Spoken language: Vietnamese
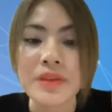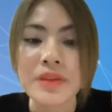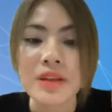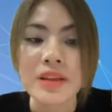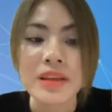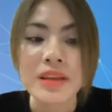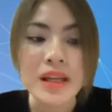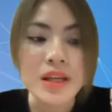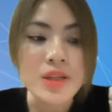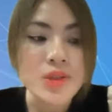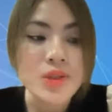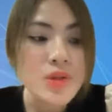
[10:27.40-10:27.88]

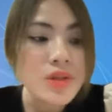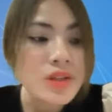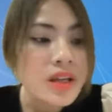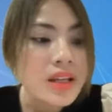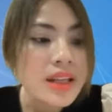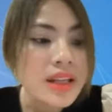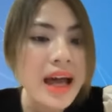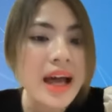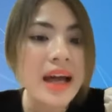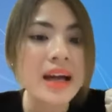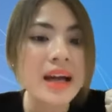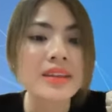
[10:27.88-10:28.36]
Lãi suất
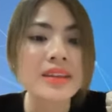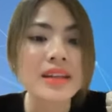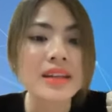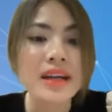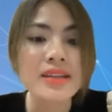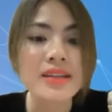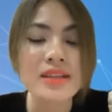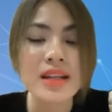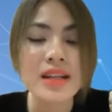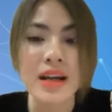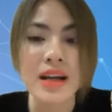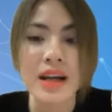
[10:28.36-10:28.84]
ngân hàng
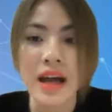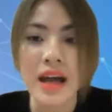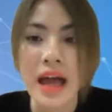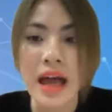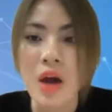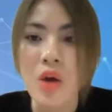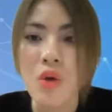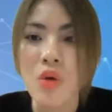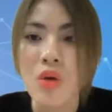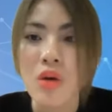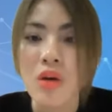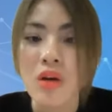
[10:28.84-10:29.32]
tăng rất là
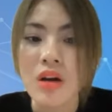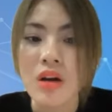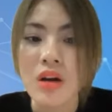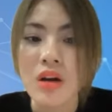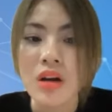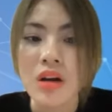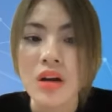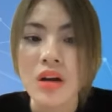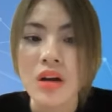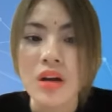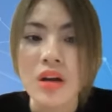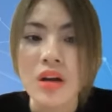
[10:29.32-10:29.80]
cao.
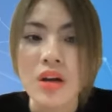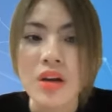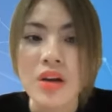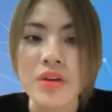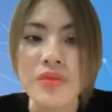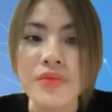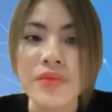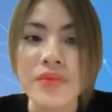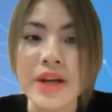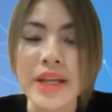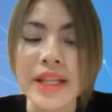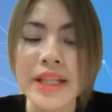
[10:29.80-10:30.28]

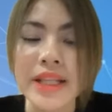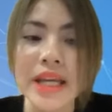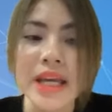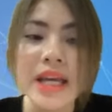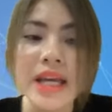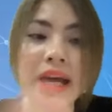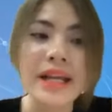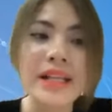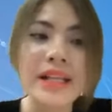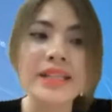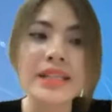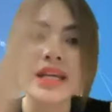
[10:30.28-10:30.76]
Vậy thì
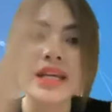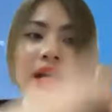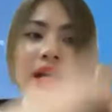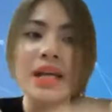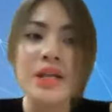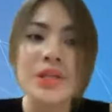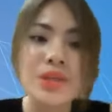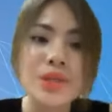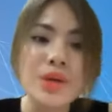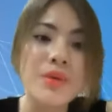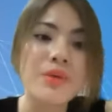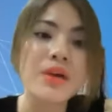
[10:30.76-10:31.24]
anh chị
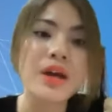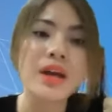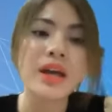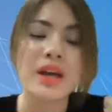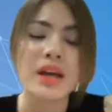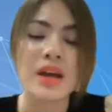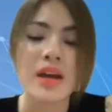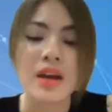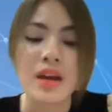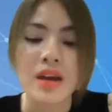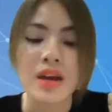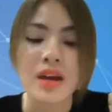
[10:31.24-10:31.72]
hình dung
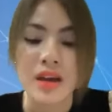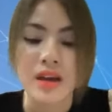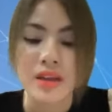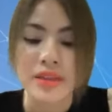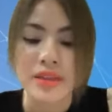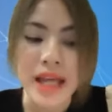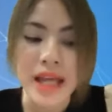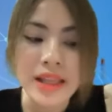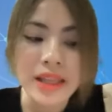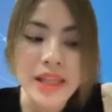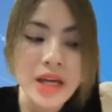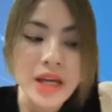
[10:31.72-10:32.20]
ấy,
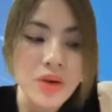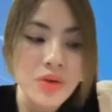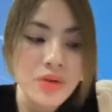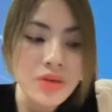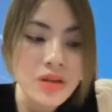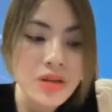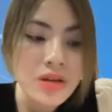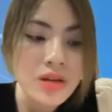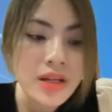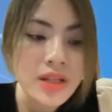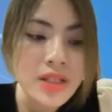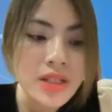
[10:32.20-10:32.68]
là nếu
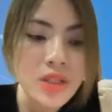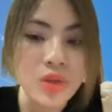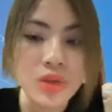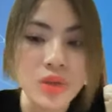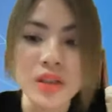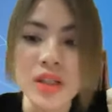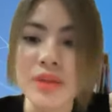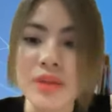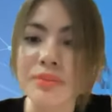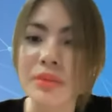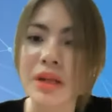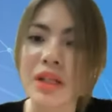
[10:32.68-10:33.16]
như cái số
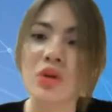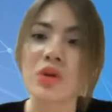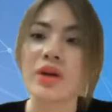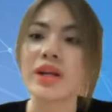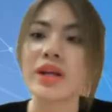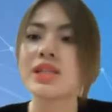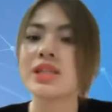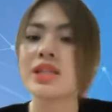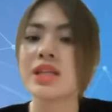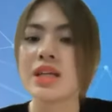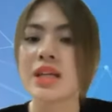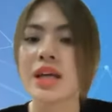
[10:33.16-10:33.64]
tiền mặt của
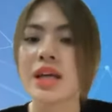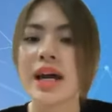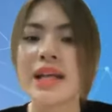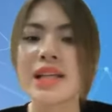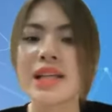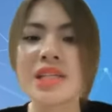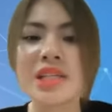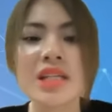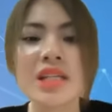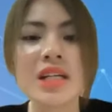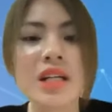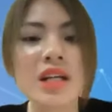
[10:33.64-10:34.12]
anh chị,
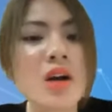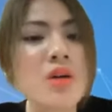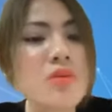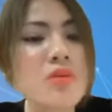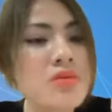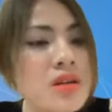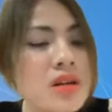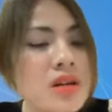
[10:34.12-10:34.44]
anh chị không